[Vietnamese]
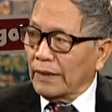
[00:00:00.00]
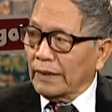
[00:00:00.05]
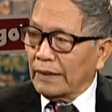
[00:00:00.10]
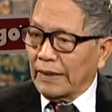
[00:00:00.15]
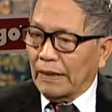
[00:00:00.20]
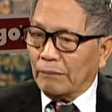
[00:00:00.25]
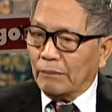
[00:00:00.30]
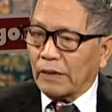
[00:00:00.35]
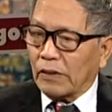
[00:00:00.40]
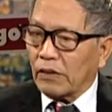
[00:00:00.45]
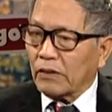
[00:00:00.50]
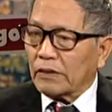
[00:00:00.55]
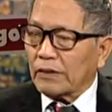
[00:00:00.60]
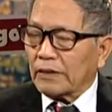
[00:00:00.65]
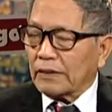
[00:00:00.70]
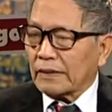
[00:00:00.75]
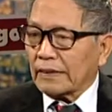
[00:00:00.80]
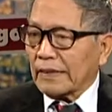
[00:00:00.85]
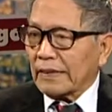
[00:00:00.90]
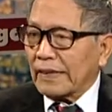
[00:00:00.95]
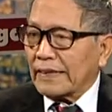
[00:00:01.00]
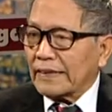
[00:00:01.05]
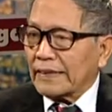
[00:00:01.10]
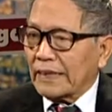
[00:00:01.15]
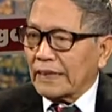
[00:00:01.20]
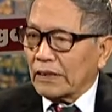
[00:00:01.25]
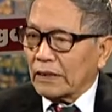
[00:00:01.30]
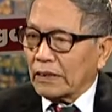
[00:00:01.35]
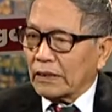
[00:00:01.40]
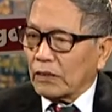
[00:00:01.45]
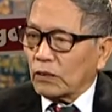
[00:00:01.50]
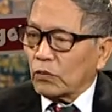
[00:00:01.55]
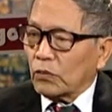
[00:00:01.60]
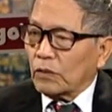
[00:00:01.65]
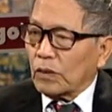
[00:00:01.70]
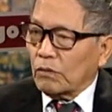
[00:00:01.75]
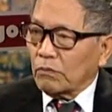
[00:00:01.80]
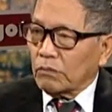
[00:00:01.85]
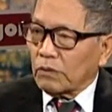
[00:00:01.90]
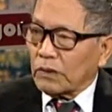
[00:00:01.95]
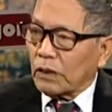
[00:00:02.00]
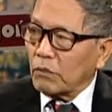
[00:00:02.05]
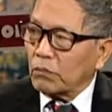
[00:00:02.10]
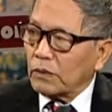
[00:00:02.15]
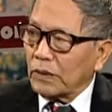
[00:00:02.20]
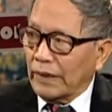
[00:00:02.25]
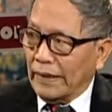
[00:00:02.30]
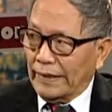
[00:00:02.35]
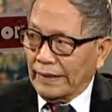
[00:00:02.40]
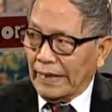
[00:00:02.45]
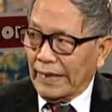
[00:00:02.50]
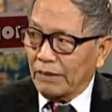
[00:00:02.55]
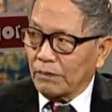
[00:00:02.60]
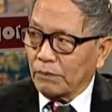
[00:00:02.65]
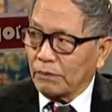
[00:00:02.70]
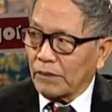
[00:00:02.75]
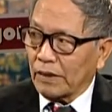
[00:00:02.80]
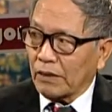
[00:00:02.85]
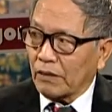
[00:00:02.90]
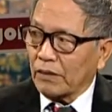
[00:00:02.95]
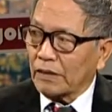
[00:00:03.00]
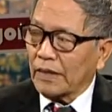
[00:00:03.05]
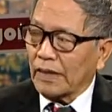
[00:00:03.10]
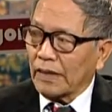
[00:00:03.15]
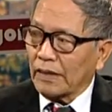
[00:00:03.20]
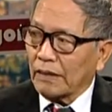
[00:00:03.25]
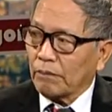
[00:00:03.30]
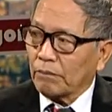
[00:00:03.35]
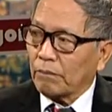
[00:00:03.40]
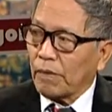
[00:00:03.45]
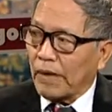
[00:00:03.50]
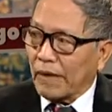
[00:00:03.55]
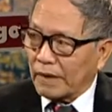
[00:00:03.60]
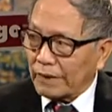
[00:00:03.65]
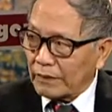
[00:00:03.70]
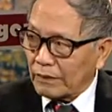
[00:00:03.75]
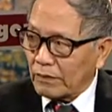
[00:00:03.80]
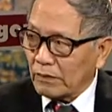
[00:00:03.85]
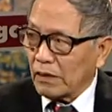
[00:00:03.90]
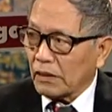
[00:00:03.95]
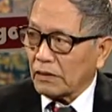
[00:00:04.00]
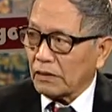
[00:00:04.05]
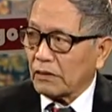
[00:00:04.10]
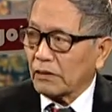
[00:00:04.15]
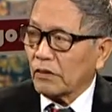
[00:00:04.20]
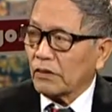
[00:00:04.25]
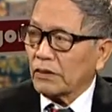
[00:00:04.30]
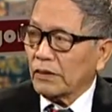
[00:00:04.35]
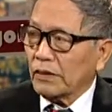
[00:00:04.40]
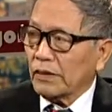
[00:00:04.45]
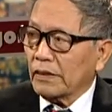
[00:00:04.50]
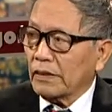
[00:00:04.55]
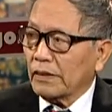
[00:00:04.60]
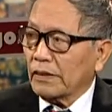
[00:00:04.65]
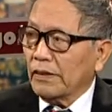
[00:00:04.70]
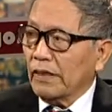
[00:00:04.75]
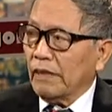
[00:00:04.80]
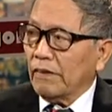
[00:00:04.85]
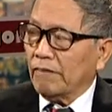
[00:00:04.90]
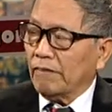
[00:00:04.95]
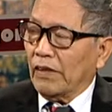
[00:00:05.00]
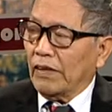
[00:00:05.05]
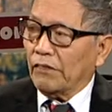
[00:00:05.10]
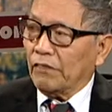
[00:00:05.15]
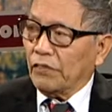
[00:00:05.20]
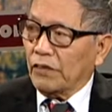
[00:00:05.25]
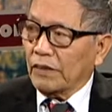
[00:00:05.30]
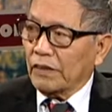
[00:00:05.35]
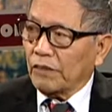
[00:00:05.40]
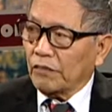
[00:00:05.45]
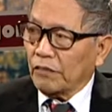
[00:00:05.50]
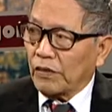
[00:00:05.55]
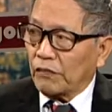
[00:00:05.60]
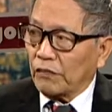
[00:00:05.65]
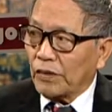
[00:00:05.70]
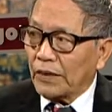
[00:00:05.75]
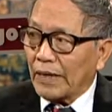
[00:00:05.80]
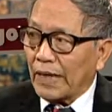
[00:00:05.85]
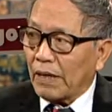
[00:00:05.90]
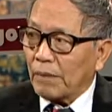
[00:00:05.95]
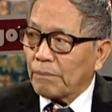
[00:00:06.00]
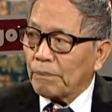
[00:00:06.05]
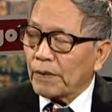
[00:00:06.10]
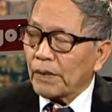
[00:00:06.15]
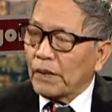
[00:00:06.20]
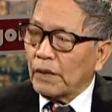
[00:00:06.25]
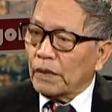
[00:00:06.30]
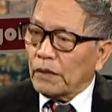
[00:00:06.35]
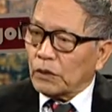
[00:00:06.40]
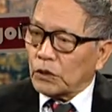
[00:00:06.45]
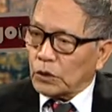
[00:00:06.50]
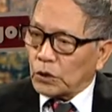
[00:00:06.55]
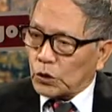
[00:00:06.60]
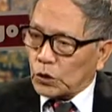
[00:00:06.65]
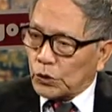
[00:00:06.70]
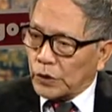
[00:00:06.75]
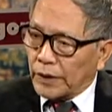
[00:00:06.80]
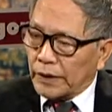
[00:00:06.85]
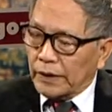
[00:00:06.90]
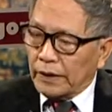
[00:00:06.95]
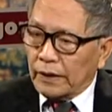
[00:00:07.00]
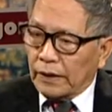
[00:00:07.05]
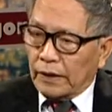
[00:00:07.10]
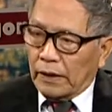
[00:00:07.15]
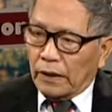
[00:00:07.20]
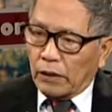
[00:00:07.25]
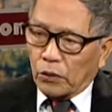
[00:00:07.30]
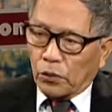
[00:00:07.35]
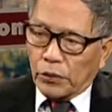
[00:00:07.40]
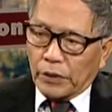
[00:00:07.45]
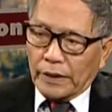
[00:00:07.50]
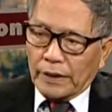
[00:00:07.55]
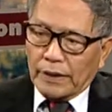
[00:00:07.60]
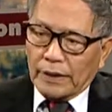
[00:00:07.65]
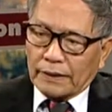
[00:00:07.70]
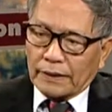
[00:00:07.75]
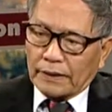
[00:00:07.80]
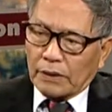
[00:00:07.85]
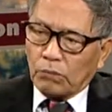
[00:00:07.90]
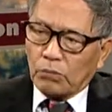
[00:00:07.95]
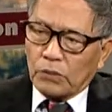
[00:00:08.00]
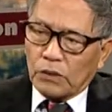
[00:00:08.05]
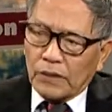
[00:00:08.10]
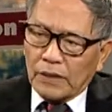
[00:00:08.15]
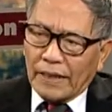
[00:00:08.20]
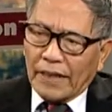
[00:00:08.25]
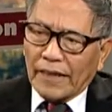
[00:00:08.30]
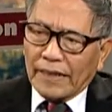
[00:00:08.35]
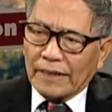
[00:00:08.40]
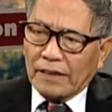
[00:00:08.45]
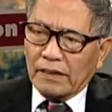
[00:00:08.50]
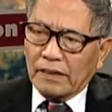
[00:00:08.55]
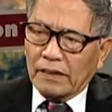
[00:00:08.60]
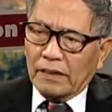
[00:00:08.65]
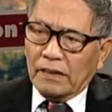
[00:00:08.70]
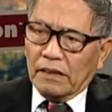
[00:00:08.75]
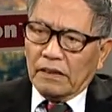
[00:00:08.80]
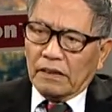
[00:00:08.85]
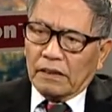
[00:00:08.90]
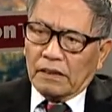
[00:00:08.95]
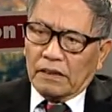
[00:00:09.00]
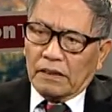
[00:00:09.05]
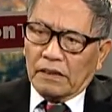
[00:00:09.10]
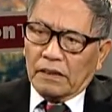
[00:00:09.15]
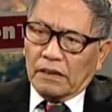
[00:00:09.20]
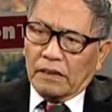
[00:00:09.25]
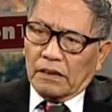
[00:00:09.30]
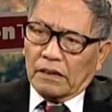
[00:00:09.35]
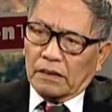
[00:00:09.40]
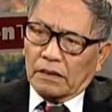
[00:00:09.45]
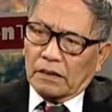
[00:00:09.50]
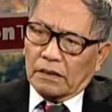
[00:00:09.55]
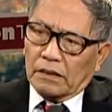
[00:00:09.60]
để mà có ngăn chặn trung cộng không thể nào mà có thể mở được con đường về phía về phía nam cho nên tôi nghĩ rằng trong tương lai đó thì